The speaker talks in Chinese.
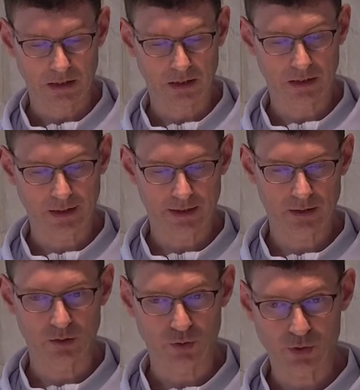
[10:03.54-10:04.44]
可是耶
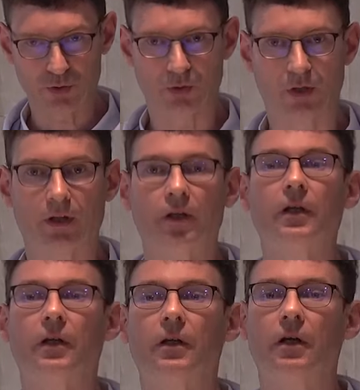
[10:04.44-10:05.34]
稣拒绝。
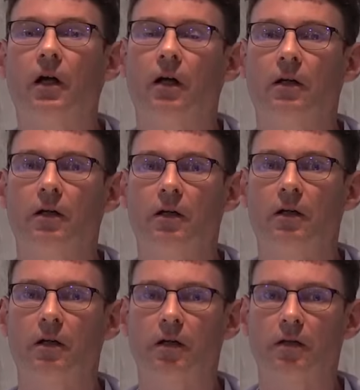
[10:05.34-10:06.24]

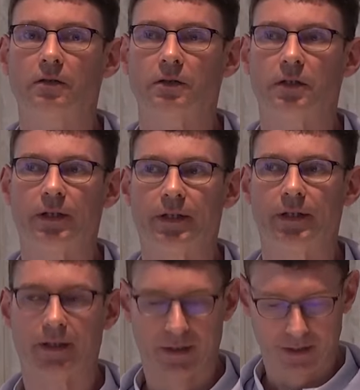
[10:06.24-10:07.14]
哦，
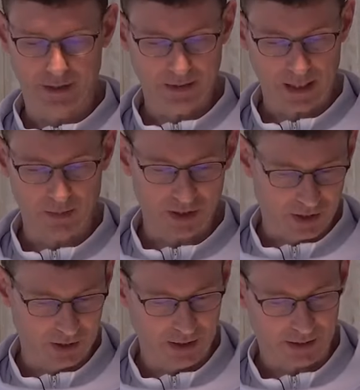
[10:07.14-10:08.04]
给他们
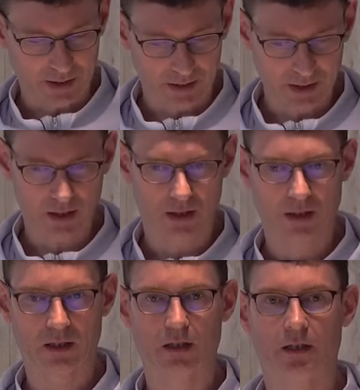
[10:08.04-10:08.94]
吃的可以，
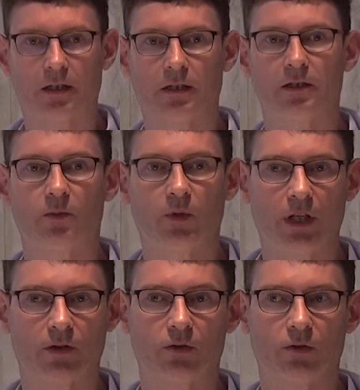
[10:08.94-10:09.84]
可是不
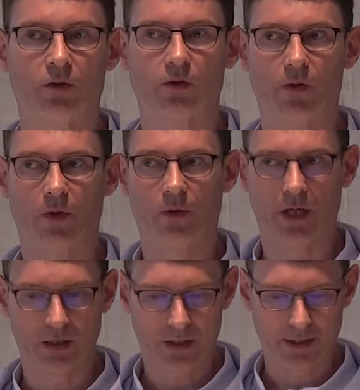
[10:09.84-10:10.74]
要做国
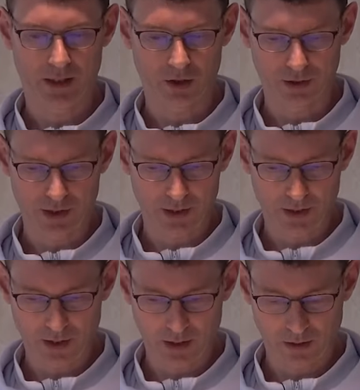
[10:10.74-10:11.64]
王。然后今
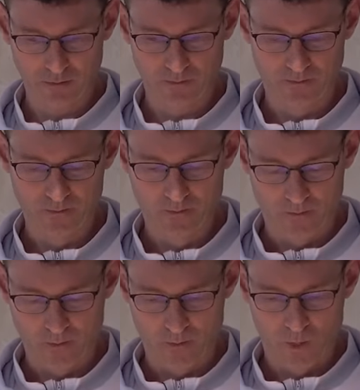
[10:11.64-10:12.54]
天，
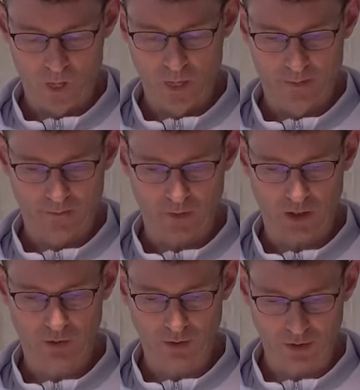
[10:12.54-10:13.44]

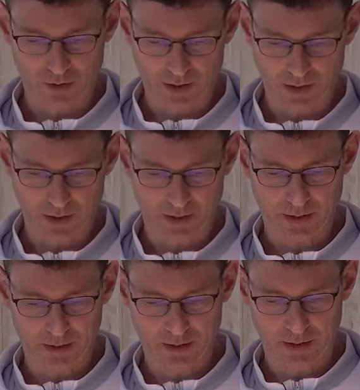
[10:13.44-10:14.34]
耶稣又行了一
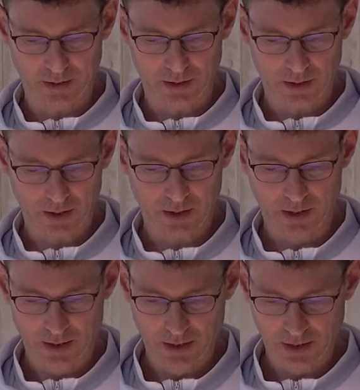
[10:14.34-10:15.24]
个奇迹，
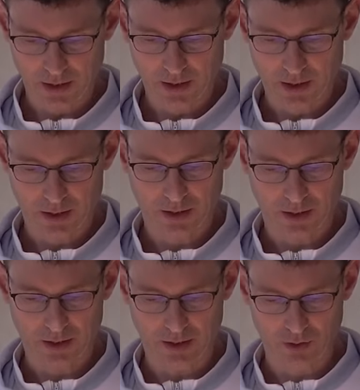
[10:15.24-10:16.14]

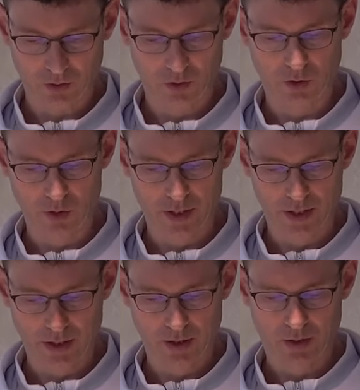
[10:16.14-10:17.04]
耶稣
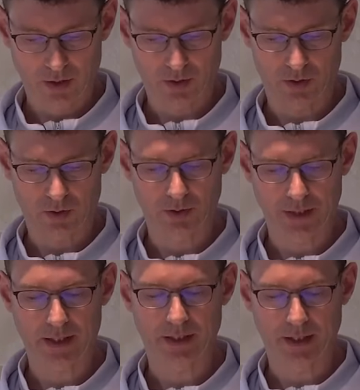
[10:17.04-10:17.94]
走
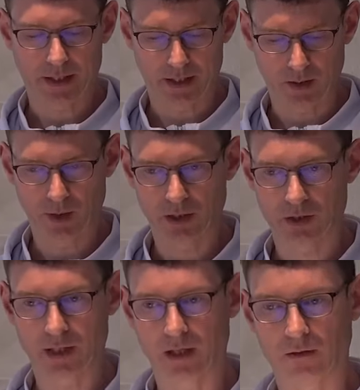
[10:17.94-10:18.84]
在海面
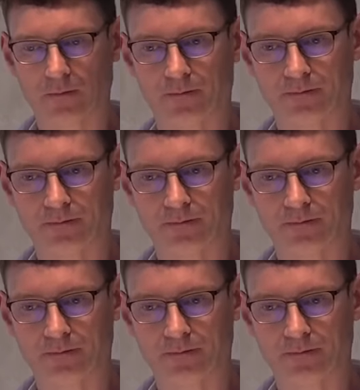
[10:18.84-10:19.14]
上。